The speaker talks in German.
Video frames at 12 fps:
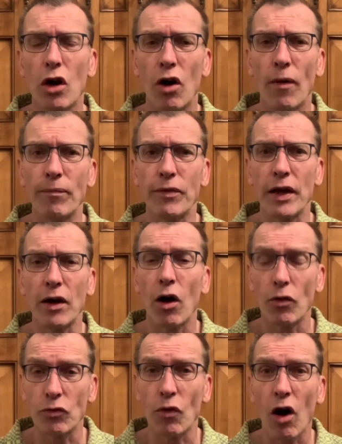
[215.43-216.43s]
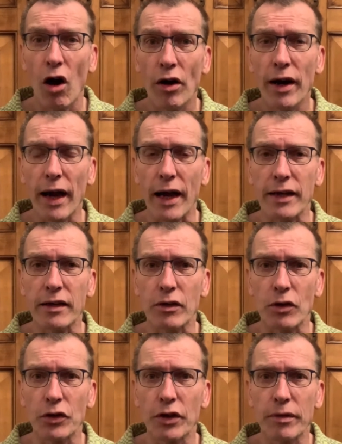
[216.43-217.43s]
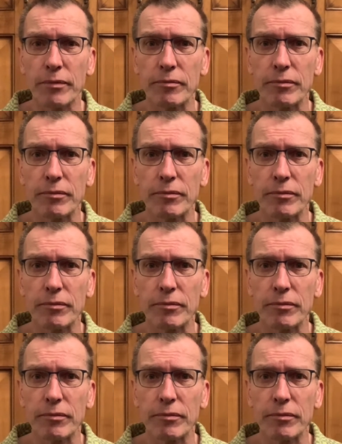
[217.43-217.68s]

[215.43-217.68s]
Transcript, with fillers: an, an Wahrheit, oder?